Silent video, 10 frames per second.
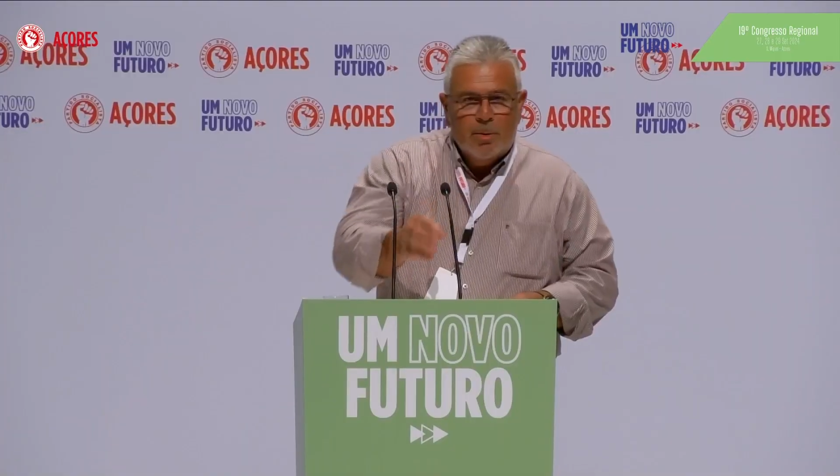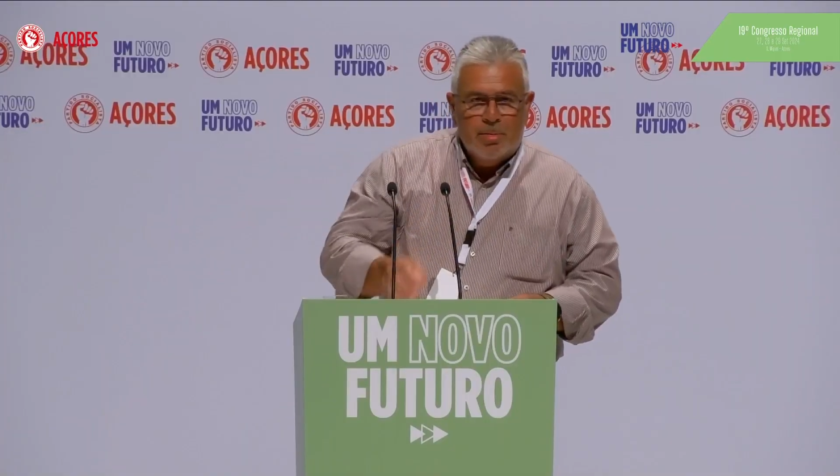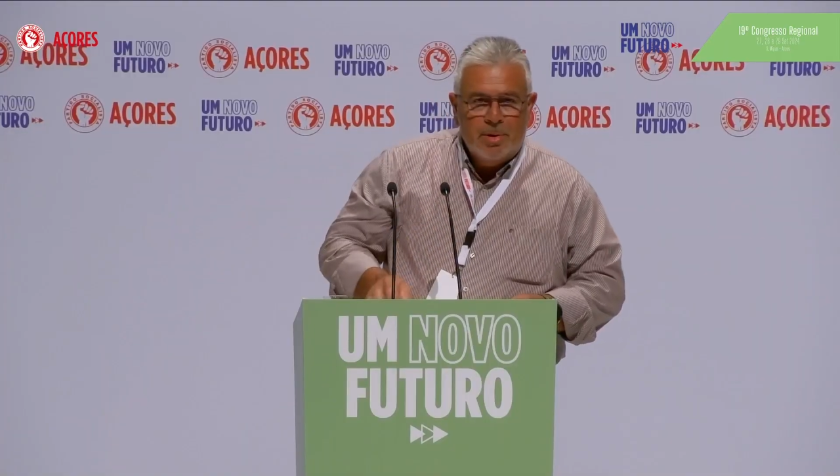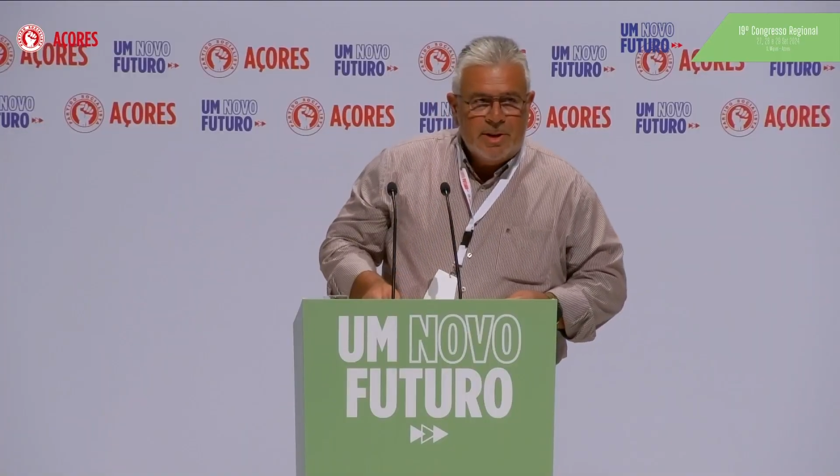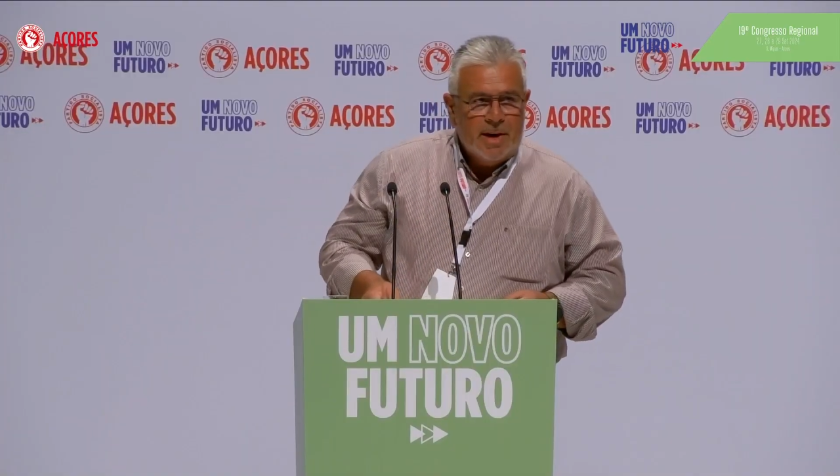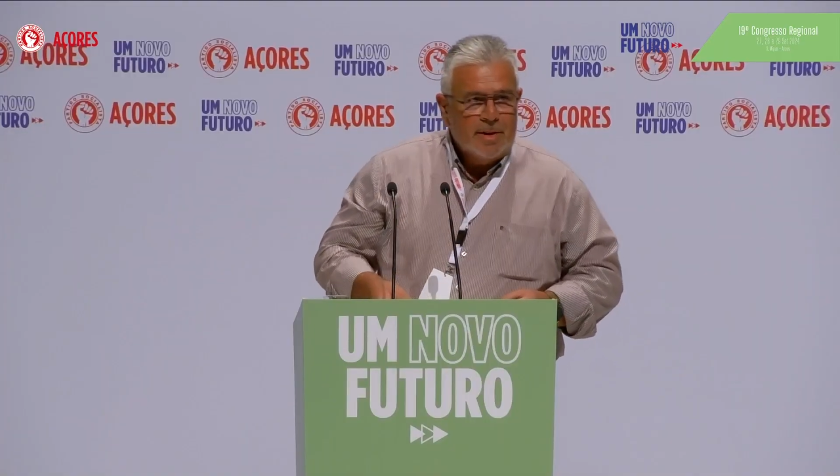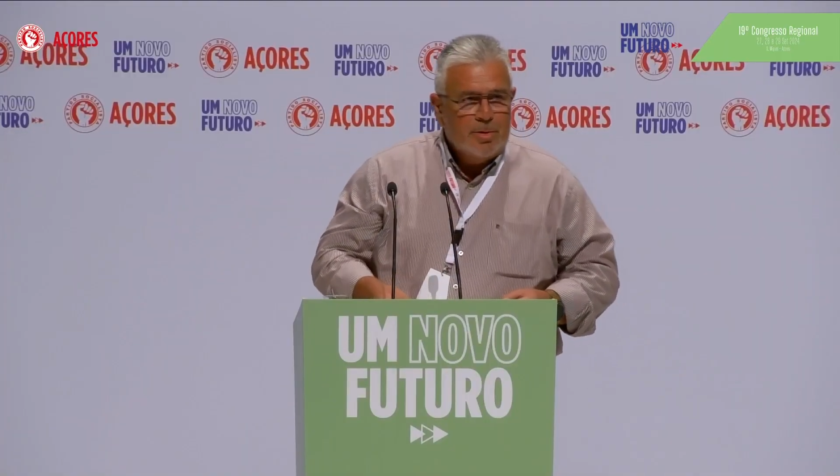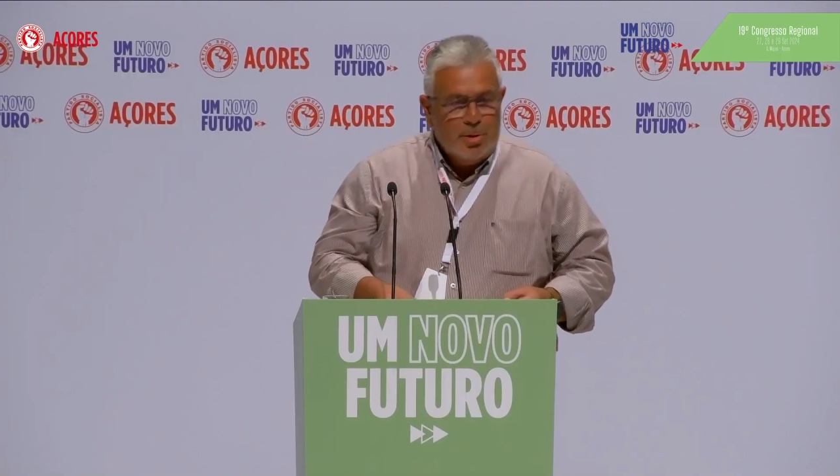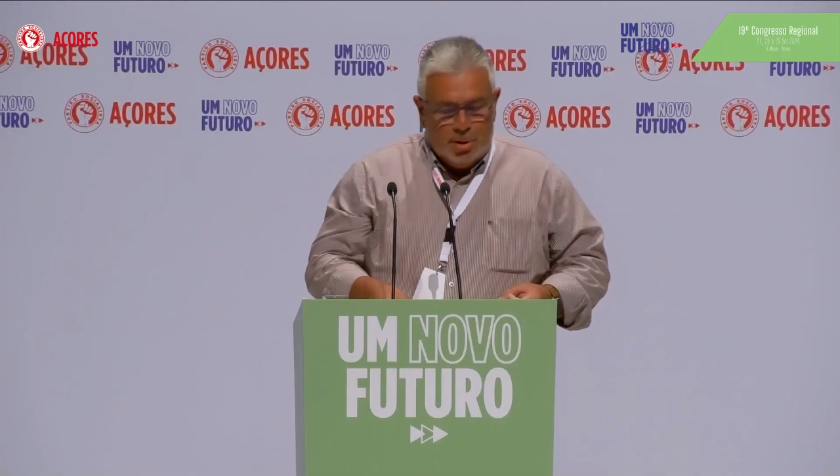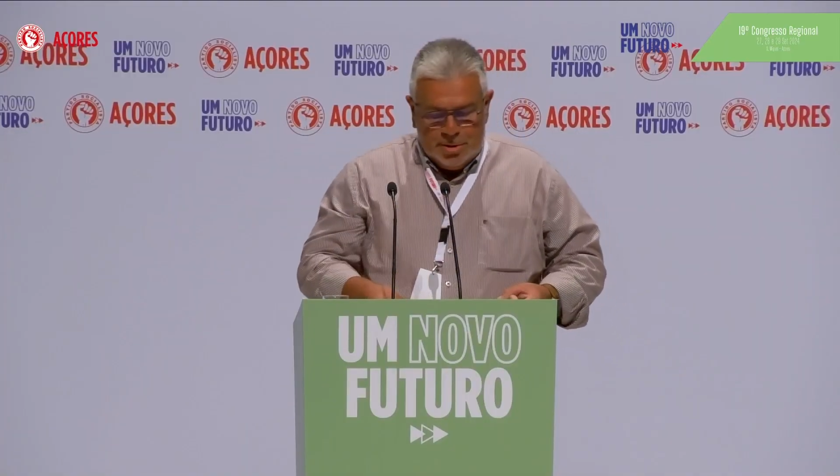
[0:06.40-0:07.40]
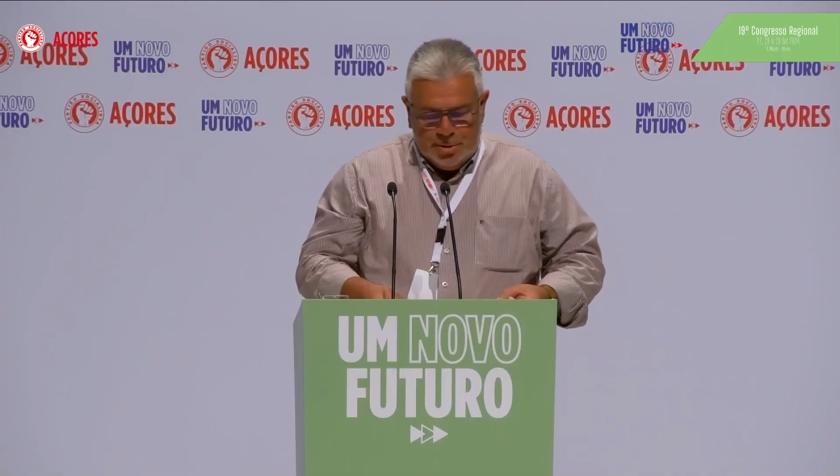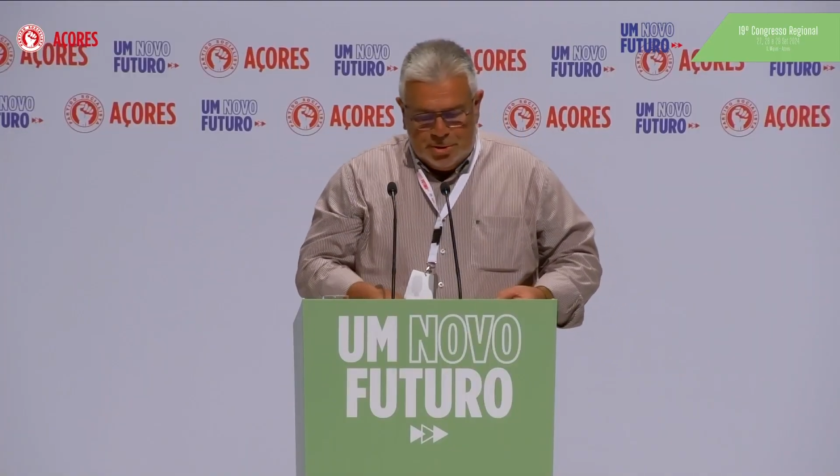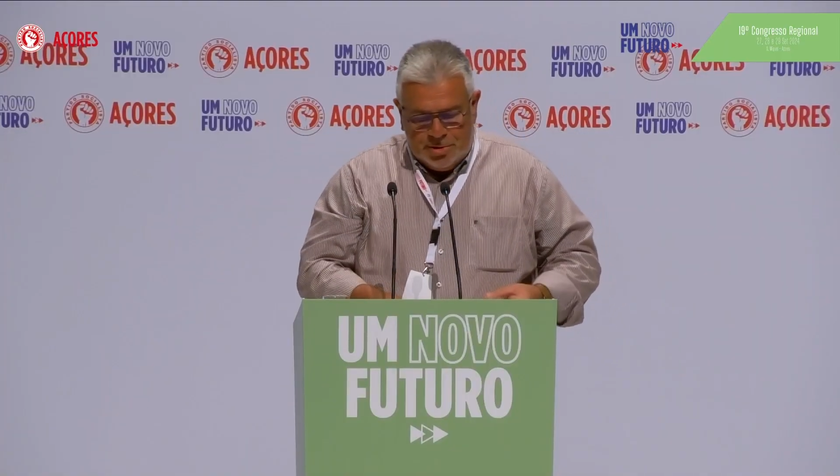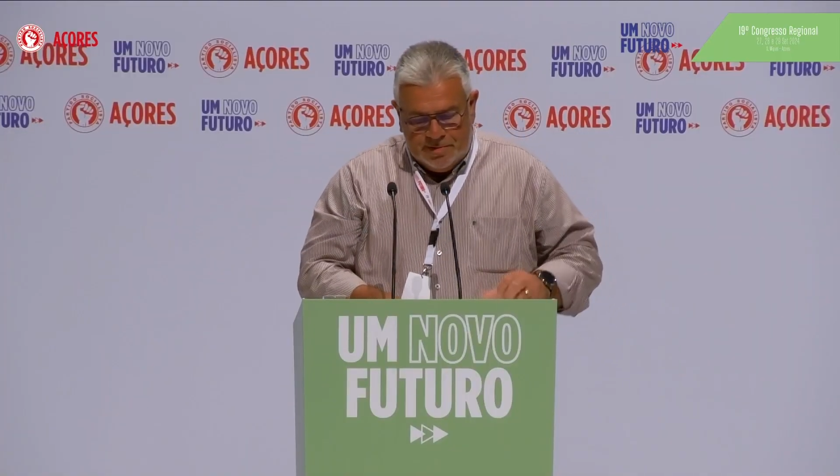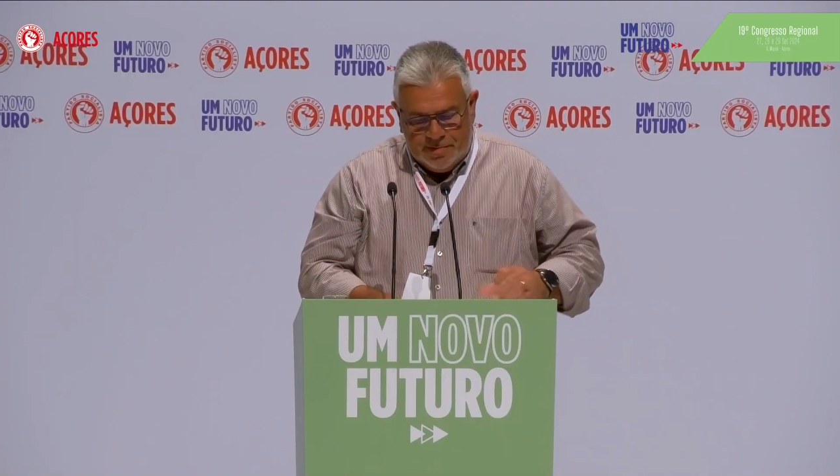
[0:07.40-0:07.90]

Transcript: Uma boa tarde a todos.